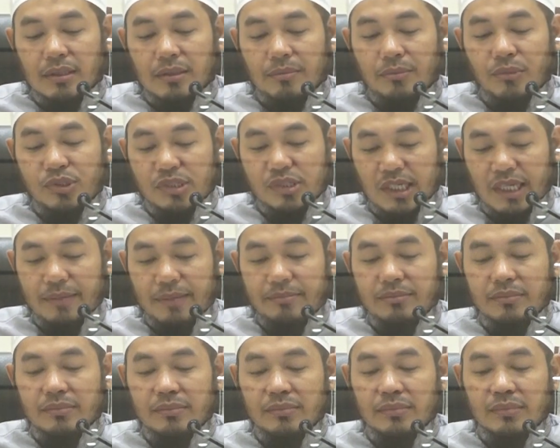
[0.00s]
muslim
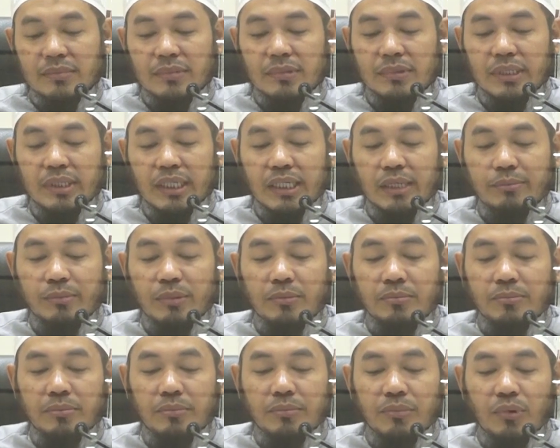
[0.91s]
tidak
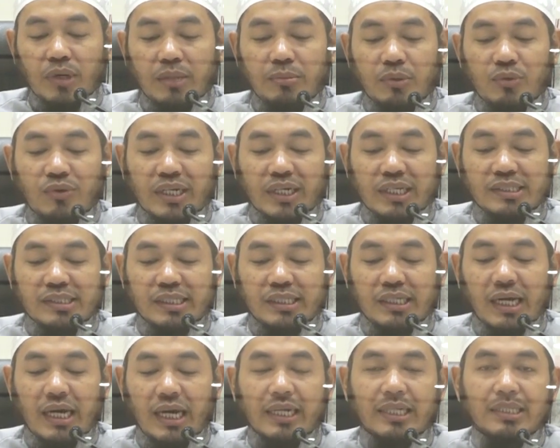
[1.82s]
boleh
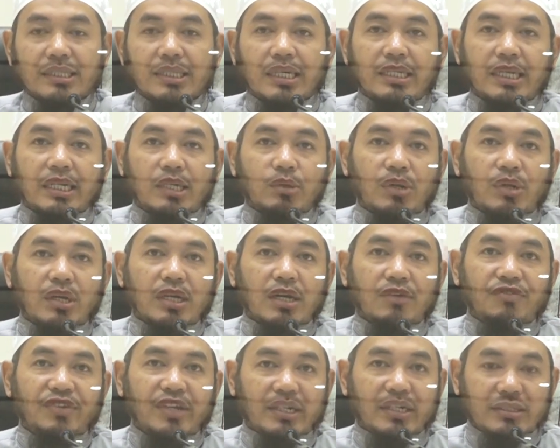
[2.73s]
mewarisi harta dari orang
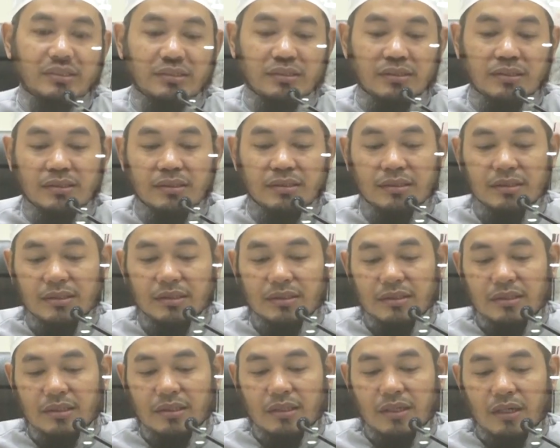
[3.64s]
kafir.
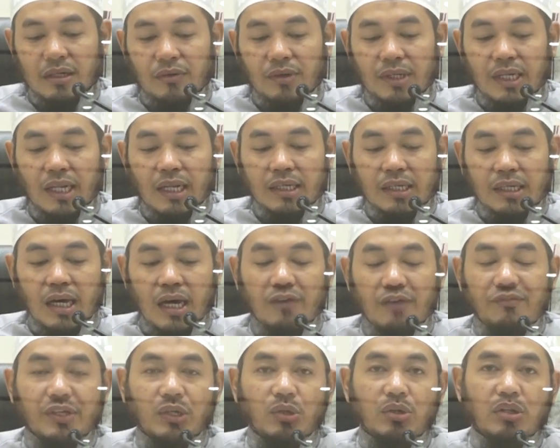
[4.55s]
Walal
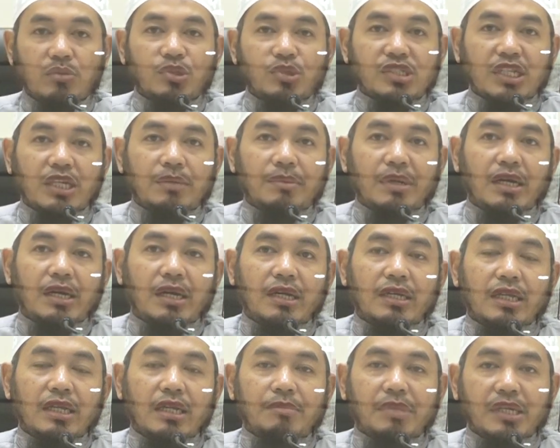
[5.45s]
kafirul muslima
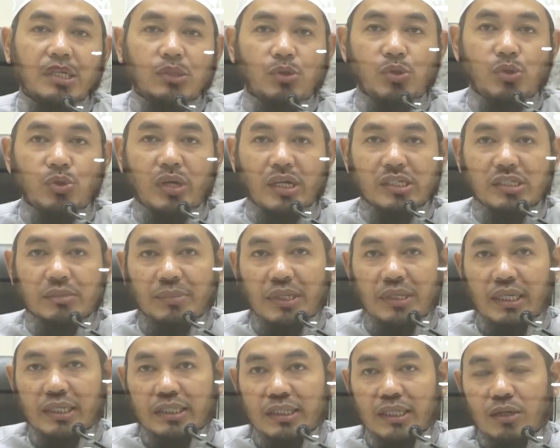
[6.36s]
dan begitu juga
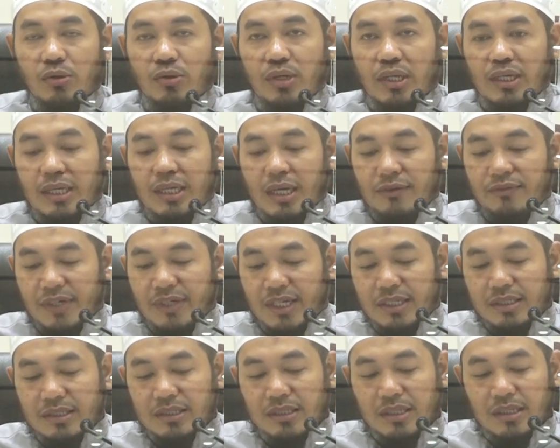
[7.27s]
sebaliknya orang kafir
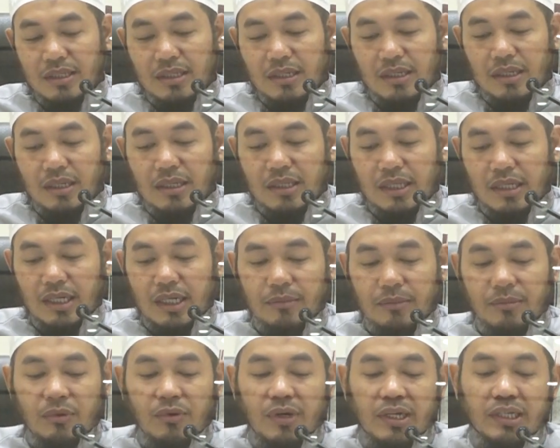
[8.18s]
tidak
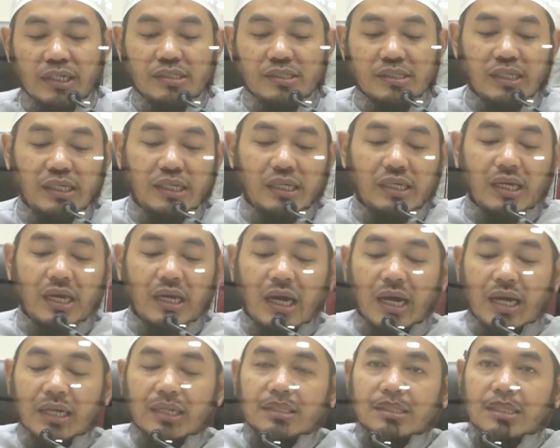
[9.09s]
mewarisi
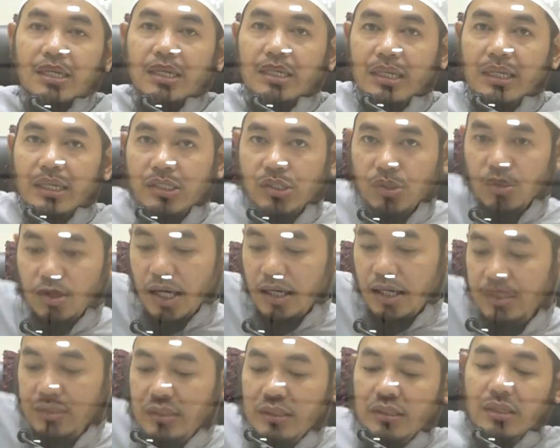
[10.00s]
harta dari
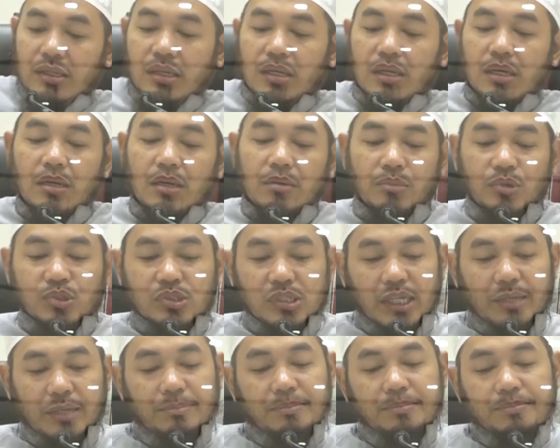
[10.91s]
seorang
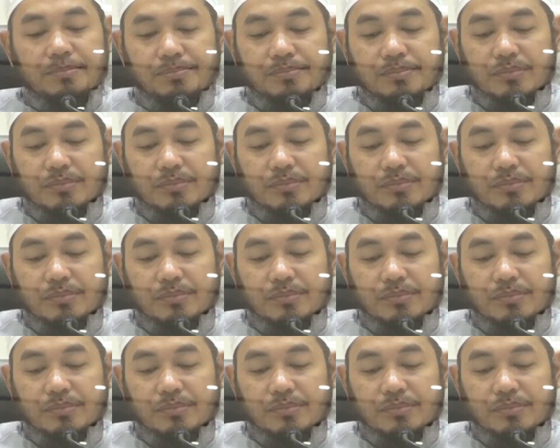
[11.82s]
muslim.